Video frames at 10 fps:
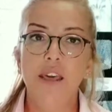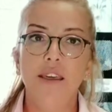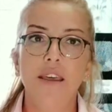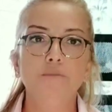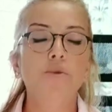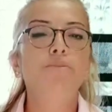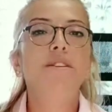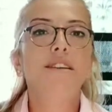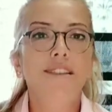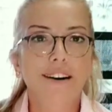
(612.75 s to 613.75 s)
E, bu bir
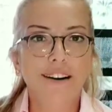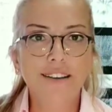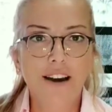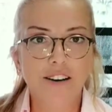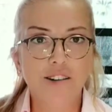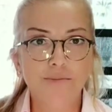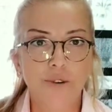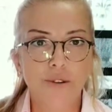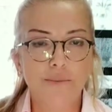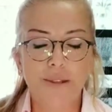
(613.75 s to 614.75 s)
ilahi akım da
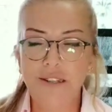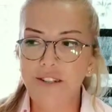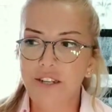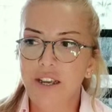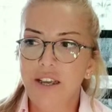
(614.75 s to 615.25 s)
olabilir